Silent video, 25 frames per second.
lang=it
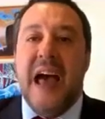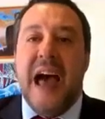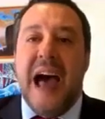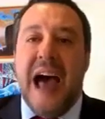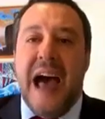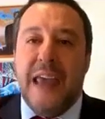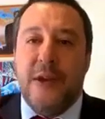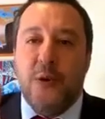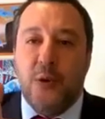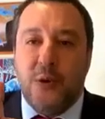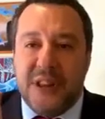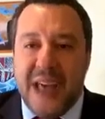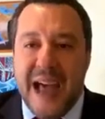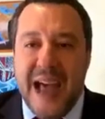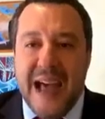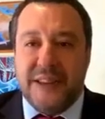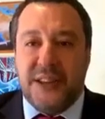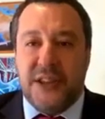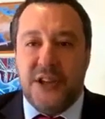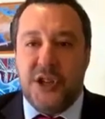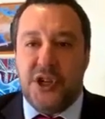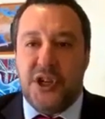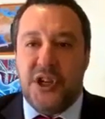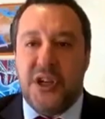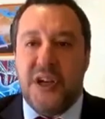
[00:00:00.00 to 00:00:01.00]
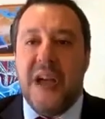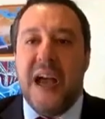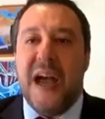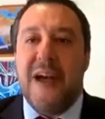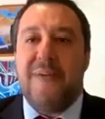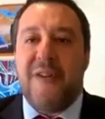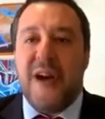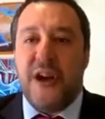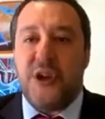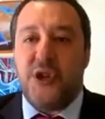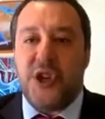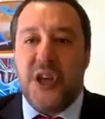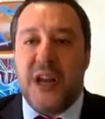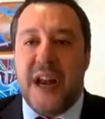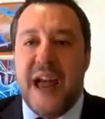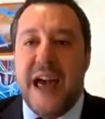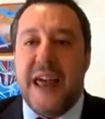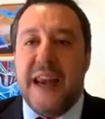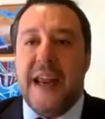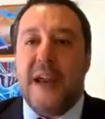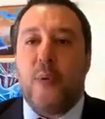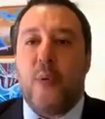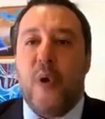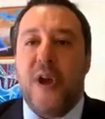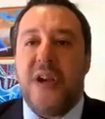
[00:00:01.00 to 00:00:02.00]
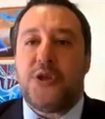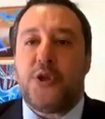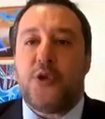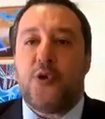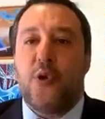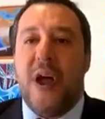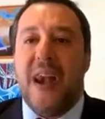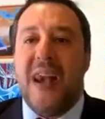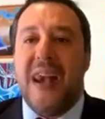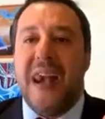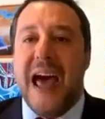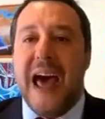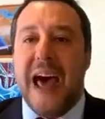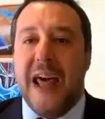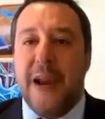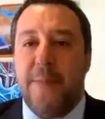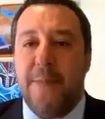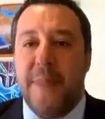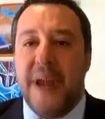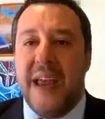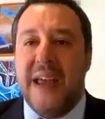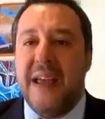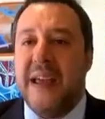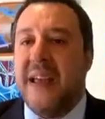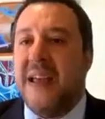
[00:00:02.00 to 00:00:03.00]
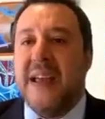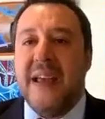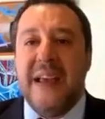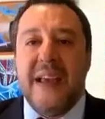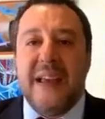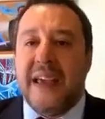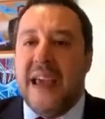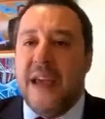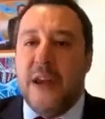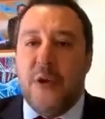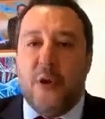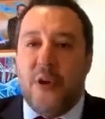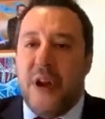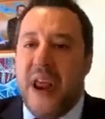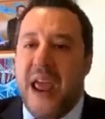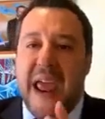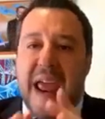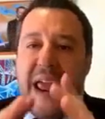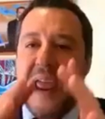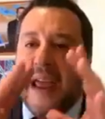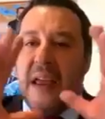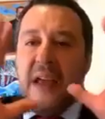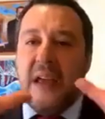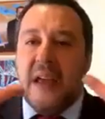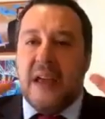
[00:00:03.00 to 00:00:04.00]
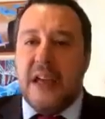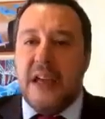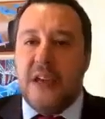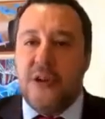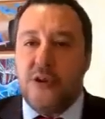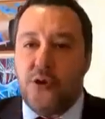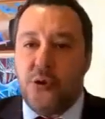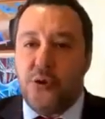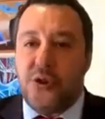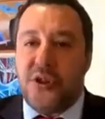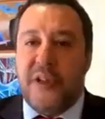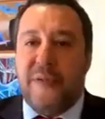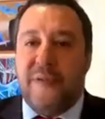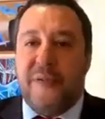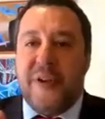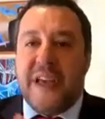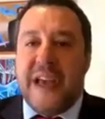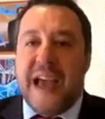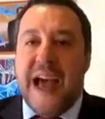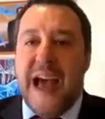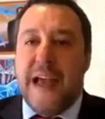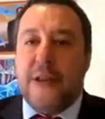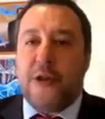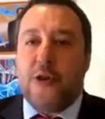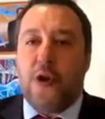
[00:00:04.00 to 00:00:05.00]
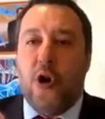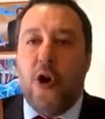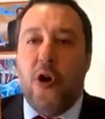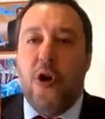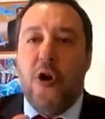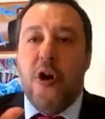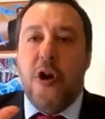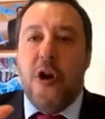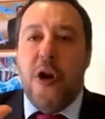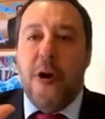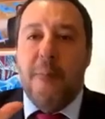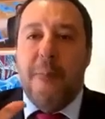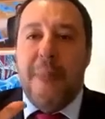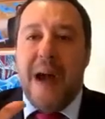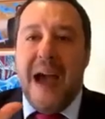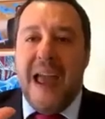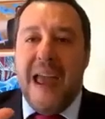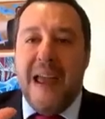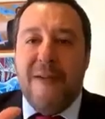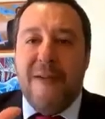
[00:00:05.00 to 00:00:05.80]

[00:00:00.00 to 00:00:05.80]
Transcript: Aiutateci a far girare questo allarme che non è ingiustificato, ma è